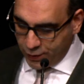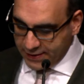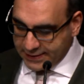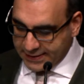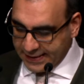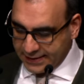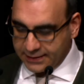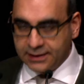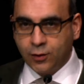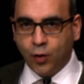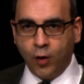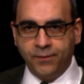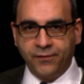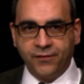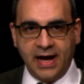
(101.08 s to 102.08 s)
Politik, die
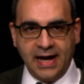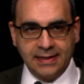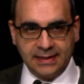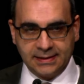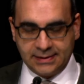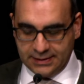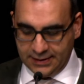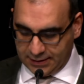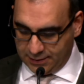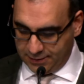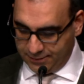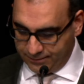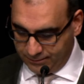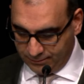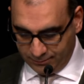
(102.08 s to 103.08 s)
grob fahrlässig,
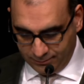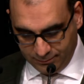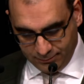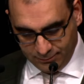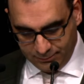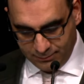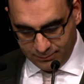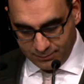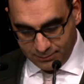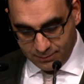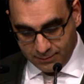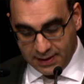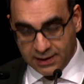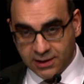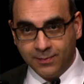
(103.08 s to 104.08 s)

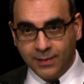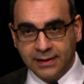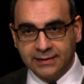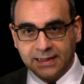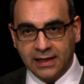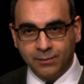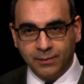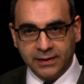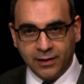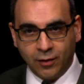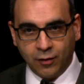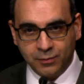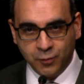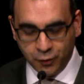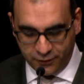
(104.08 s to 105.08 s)
manchmal denkt man
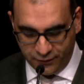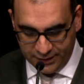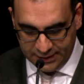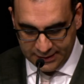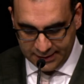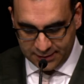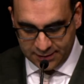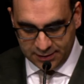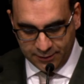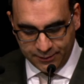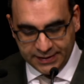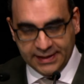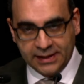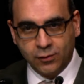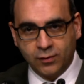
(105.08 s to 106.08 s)
auch mutwillig,
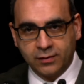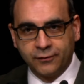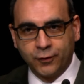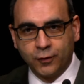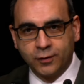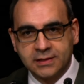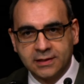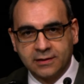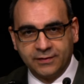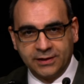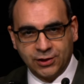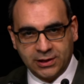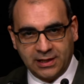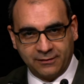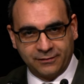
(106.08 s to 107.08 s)
die Bedingungen für unsere
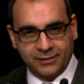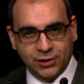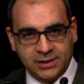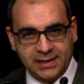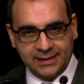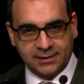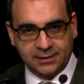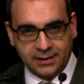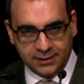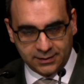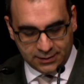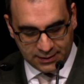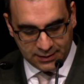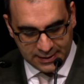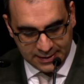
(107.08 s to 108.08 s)
Wirtschaft
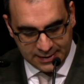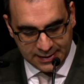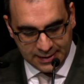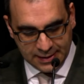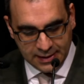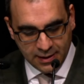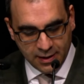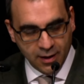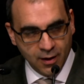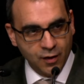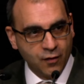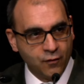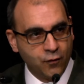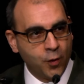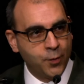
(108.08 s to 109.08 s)
verschlechtert,
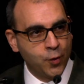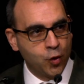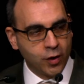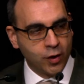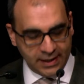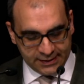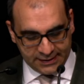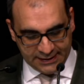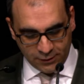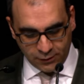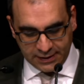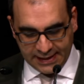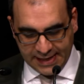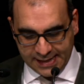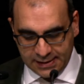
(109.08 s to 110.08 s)
wo Bürokratie
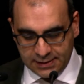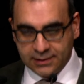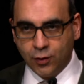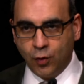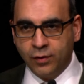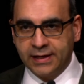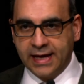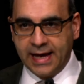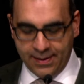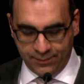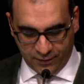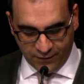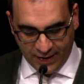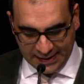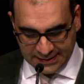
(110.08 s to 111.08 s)
und Regeln
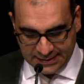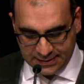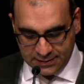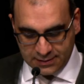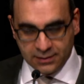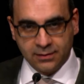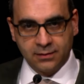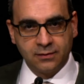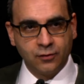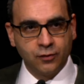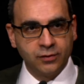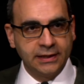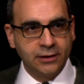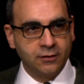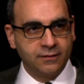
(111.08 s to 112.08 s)
ungehemmt wachsen
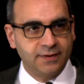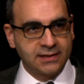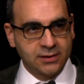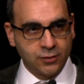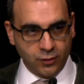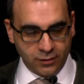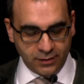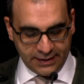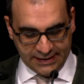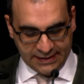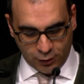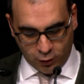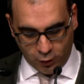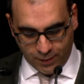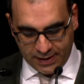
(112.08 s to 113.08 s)
und Innovation und
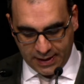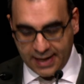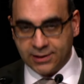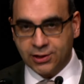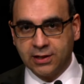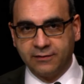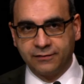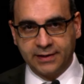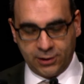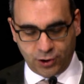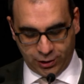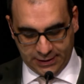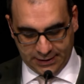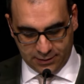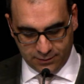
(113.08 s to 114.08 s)
Risikobereitschaft
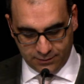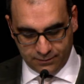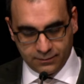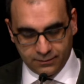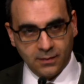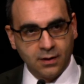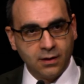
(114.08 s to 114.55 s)
ersticken.